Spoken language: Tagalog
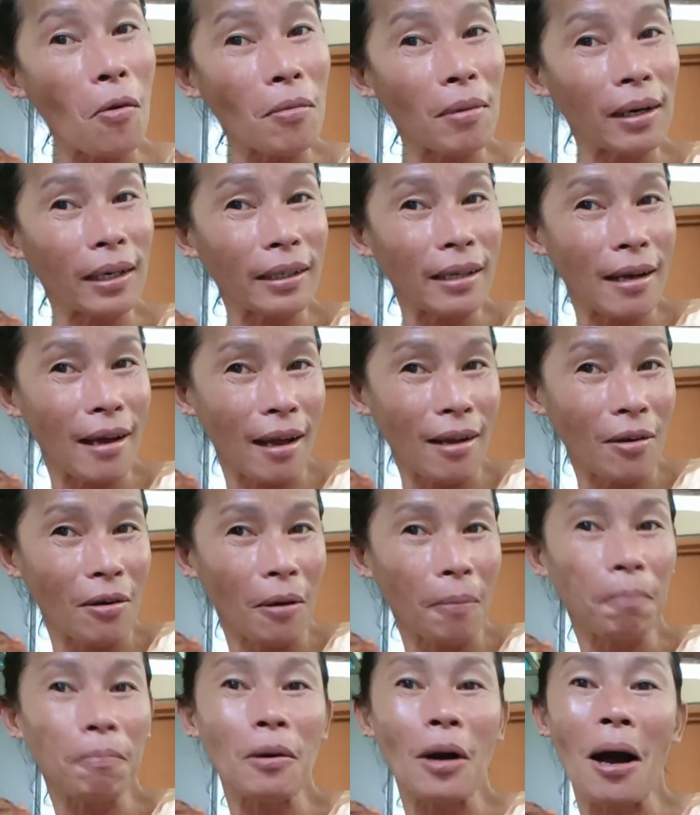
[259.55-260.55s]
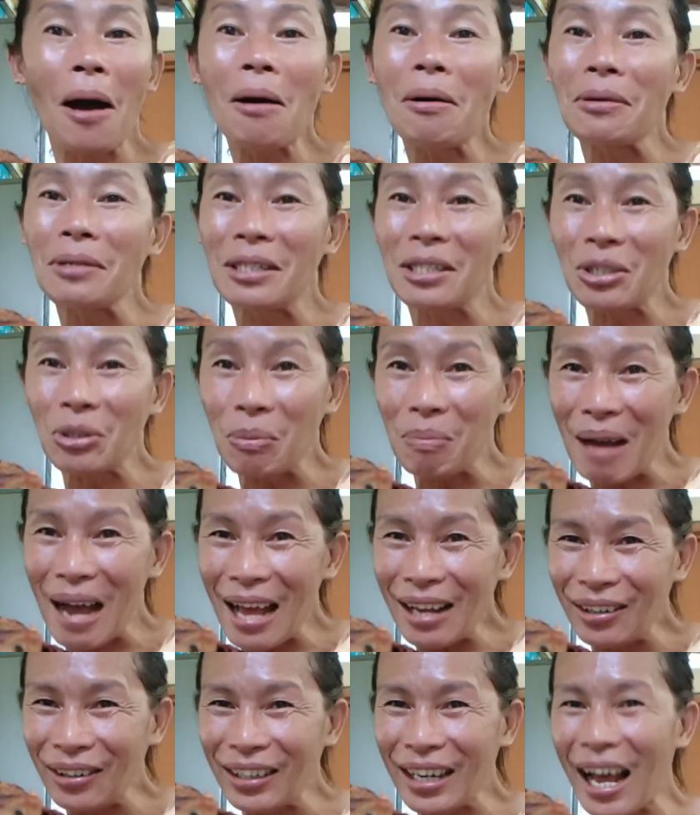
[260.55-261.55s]
Mariano, oh, proud
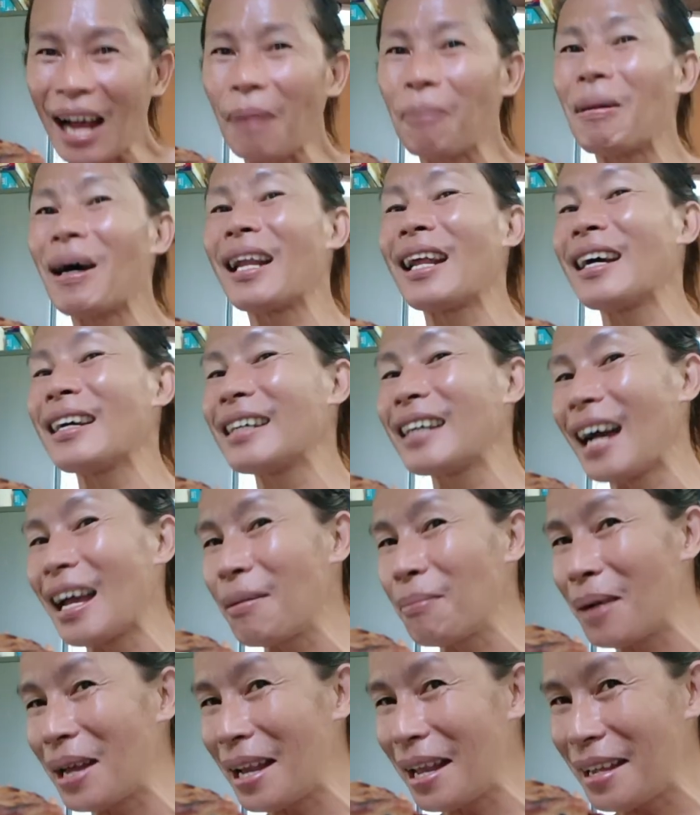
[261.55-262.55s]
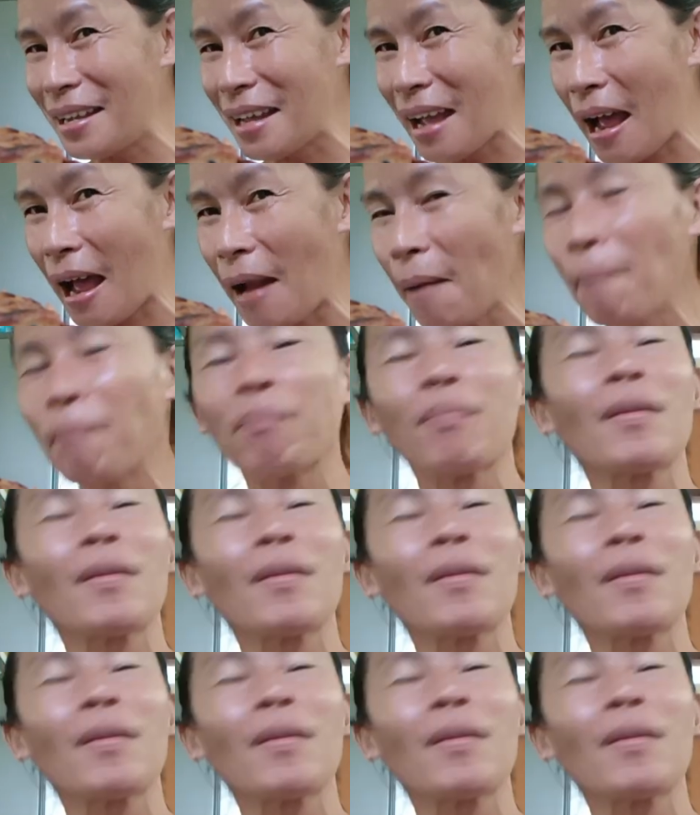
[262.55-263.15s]
Subano ng Barangay Malaya,